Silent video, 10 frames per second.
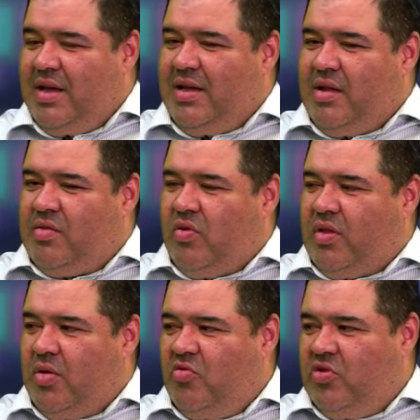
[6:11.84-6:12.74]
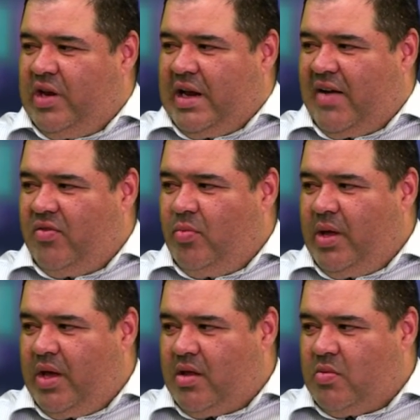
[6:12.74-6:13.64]
que é situação vulnerável
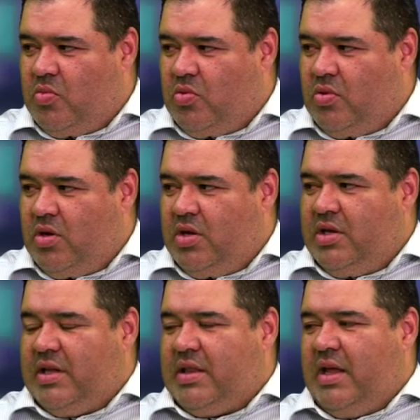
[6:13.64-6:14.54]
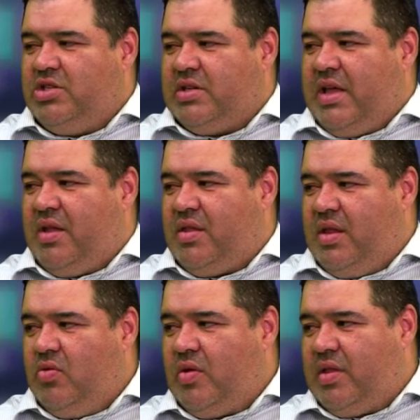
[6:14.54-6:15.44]
mesmo, que atende até
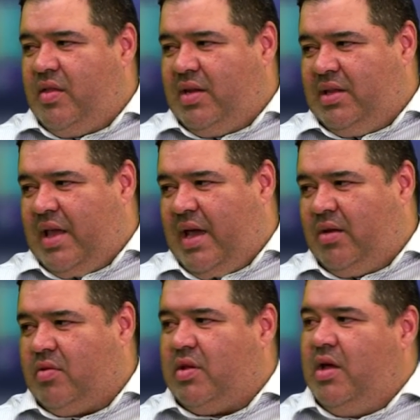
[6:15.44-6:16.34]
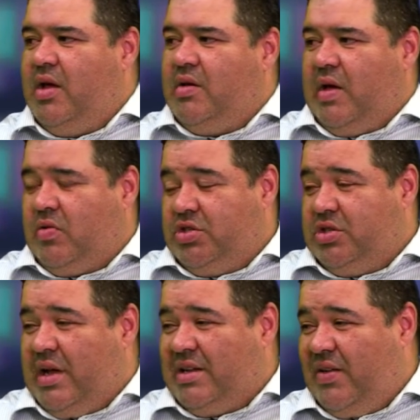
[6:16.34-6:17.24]
5 a 6 critérios que é a
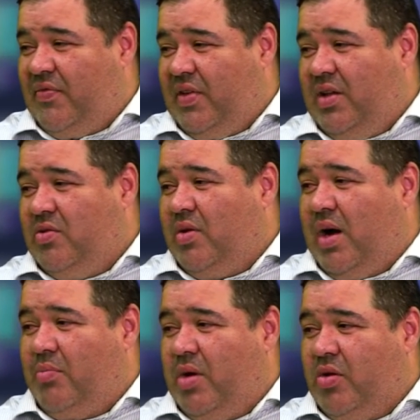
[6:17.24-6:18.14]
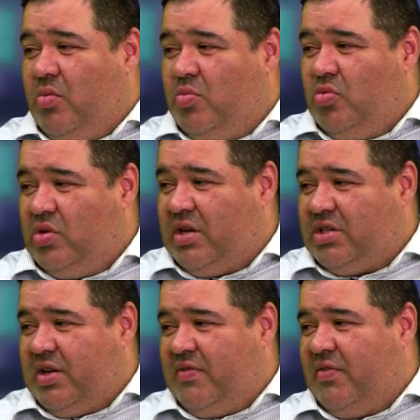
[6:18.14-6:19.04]
quantidade de filho, a mãe como única
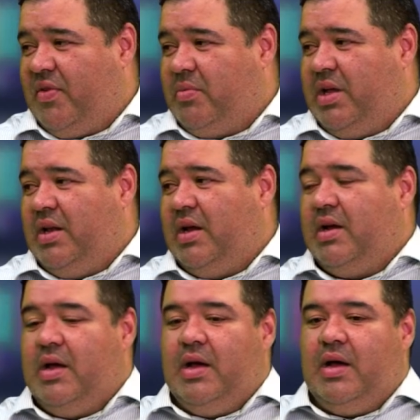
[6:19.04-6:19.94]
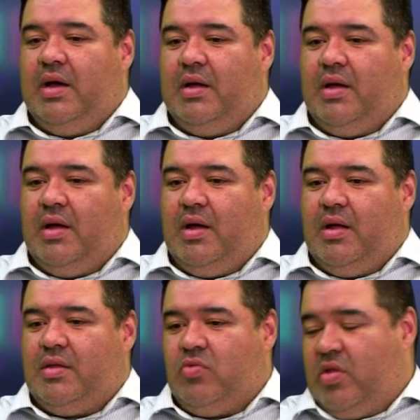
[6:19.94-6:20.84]
chefe de família,
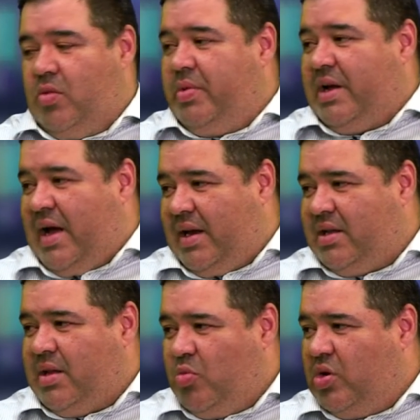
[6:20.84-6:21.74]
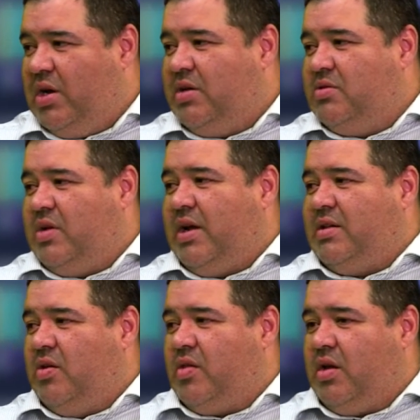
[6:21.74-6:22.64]
ah, a situação precária que está morando, né?
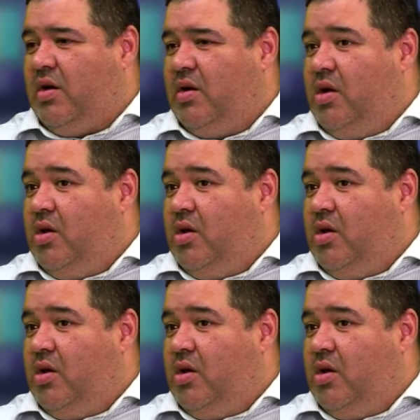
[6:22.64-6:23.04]
Então, assim, ó,